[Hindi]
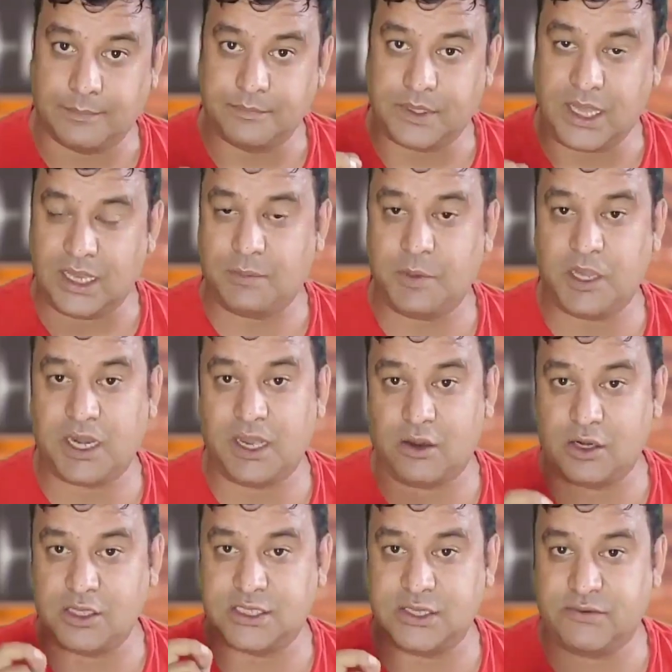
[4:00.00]
हम देख भी रहे हैं
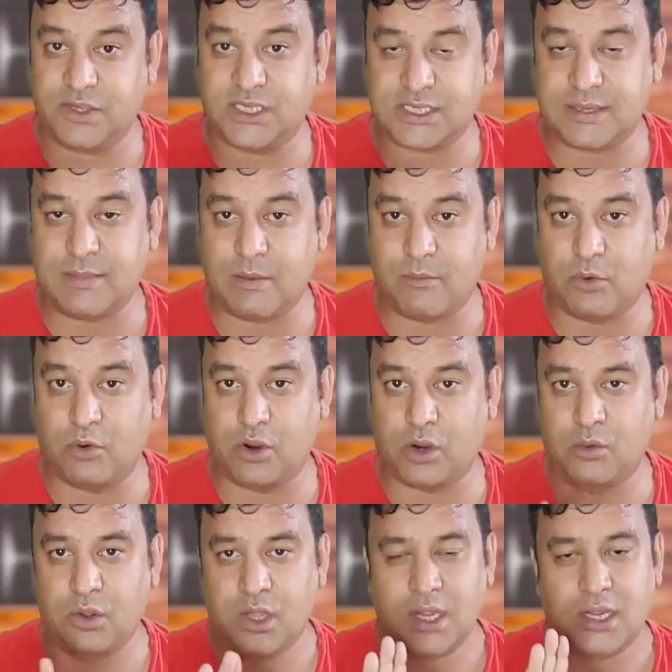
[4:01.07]
और इसी वजह से मैं बोल
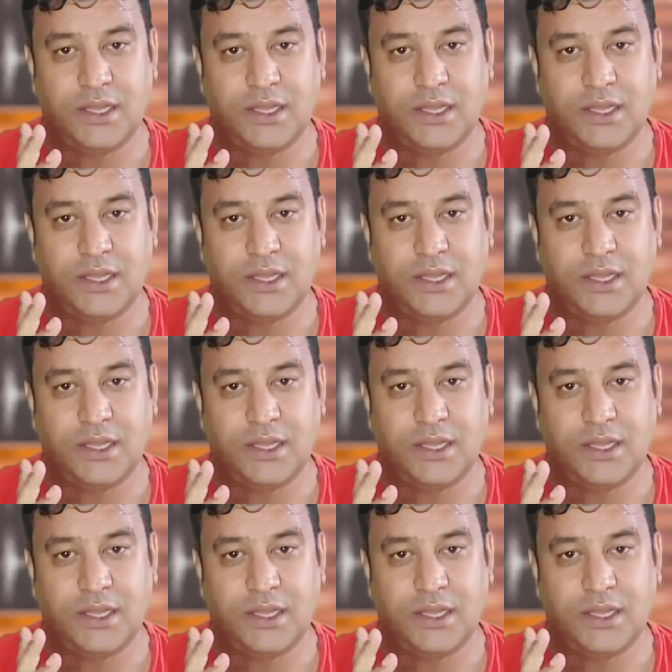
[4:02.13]
रहा हूँ